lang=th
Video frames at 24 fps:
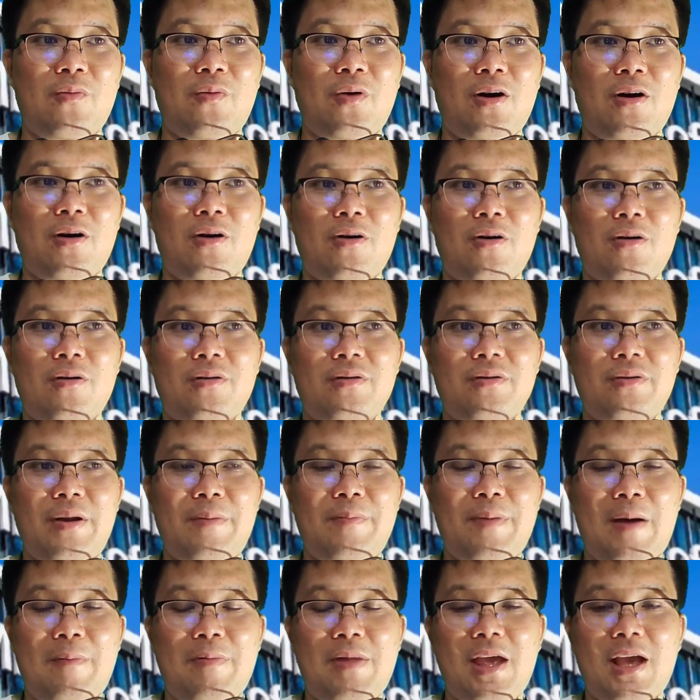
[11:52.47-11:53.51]
วของ
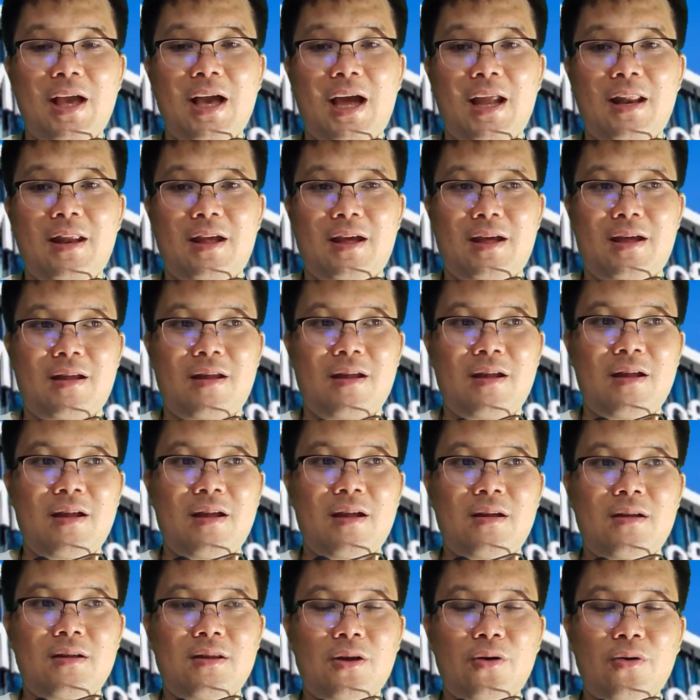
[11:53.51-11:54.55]
รีพับลิกันเนี่ย
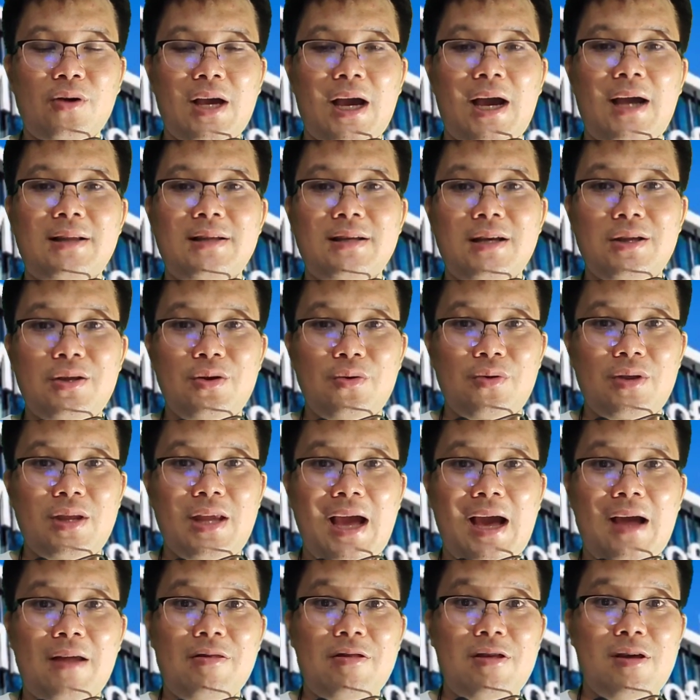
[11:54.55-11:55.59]
ต้องการจะหยุด
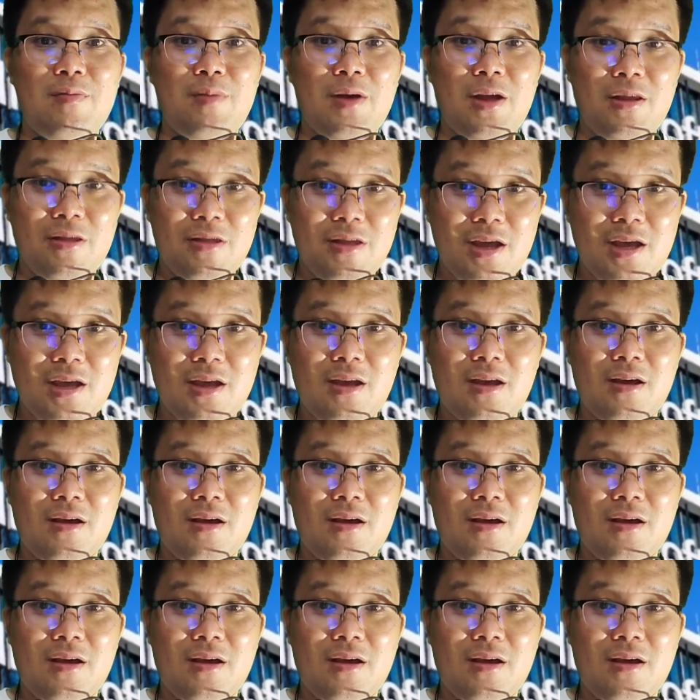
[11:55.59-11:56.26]
ยั้ง CBC